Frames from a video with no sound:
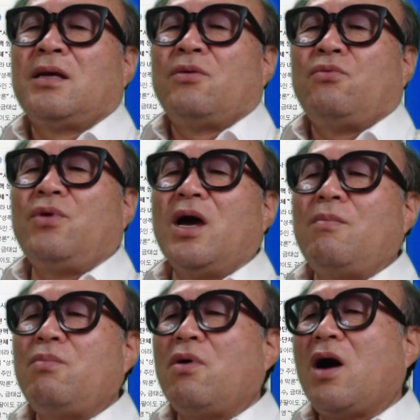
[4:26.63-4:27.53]

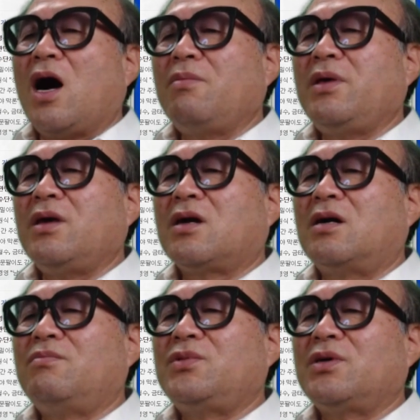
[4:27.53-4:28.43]
위안부 합의
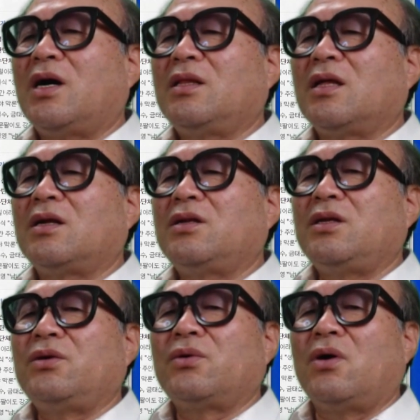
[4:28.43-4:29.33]
검증한다는
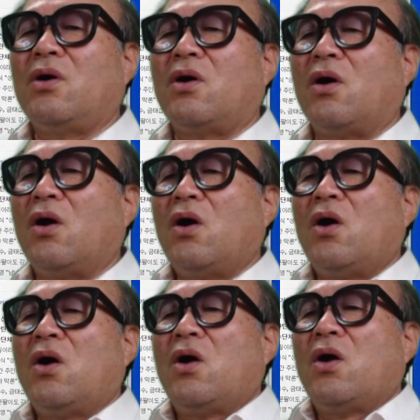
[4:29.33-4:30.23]
이유로
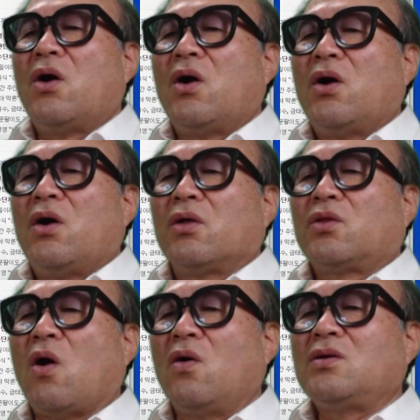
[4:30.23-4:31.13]

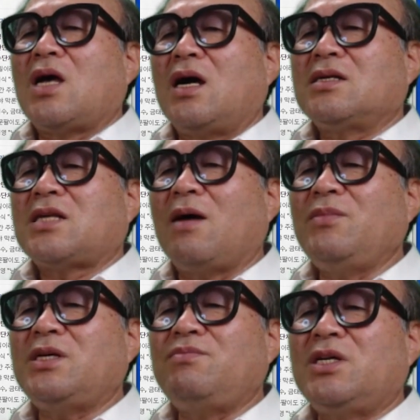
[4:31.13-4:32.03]
통상
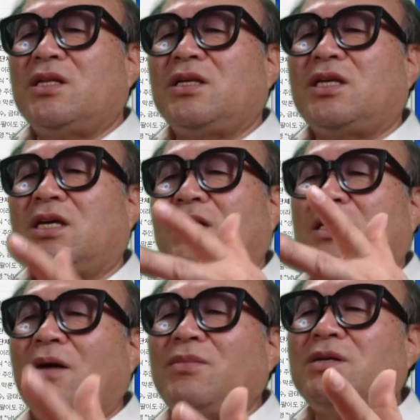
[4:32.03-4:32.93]
30년
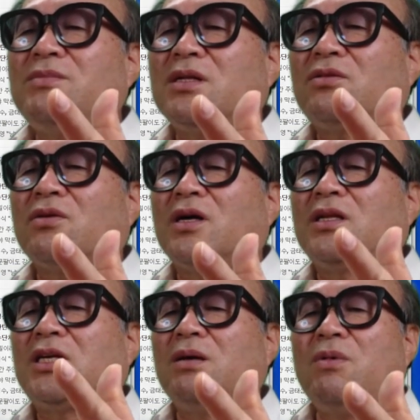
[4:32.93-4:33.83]
30년
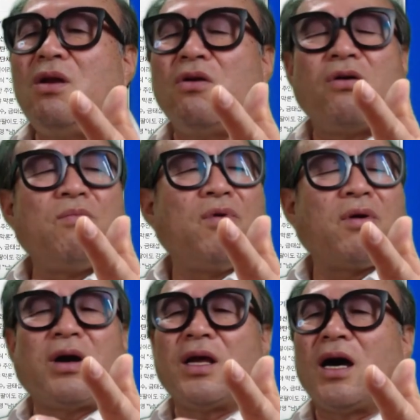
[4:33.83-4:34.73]
동안 기밀로
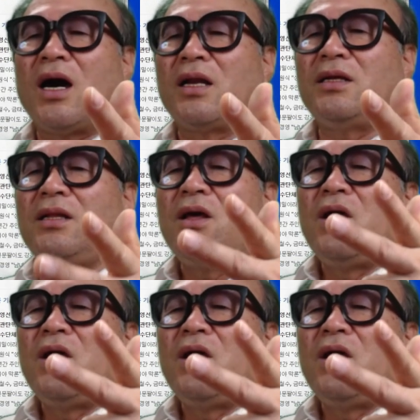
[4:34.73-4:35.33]
묶어야 하는